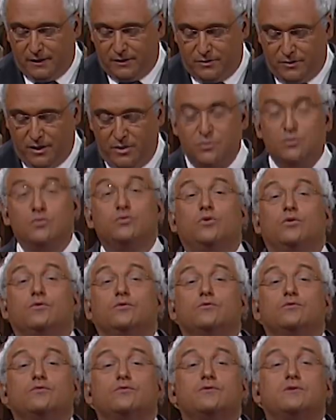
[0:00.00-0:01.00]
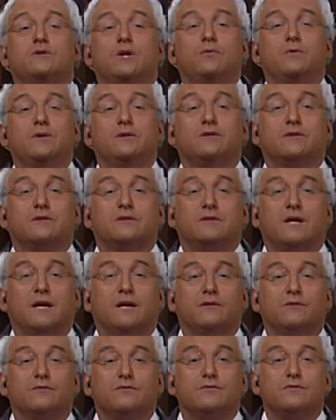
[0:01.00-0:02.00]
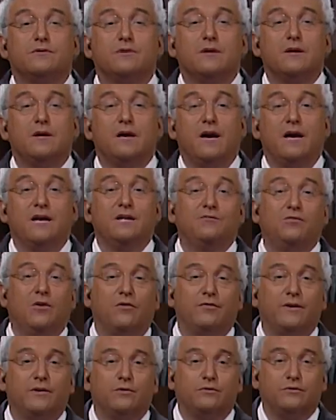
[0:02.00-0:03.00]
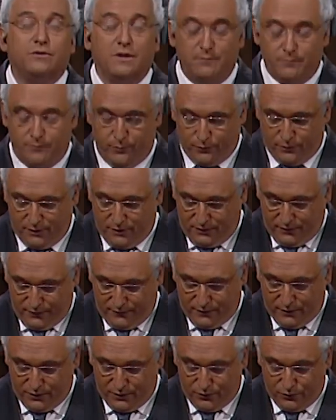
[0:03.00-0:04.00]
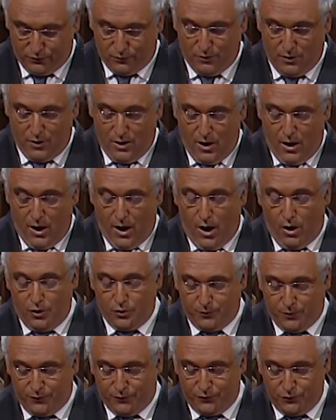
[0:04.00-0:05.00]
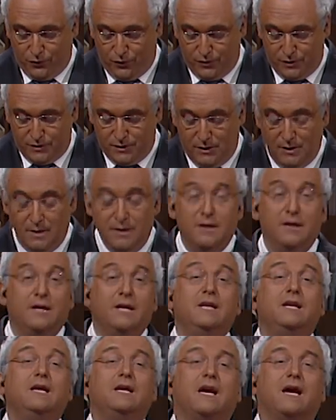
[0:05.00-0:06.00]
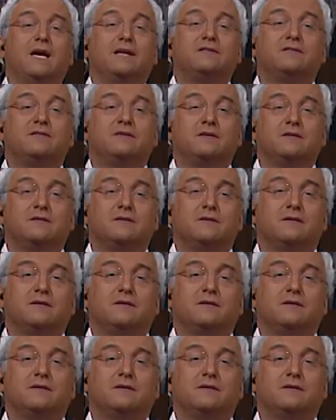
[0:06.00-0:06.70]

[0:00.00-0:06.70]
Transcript: que estejam todos tão interessados em devolver o tempo de serviço aos professores e ninguém se uh,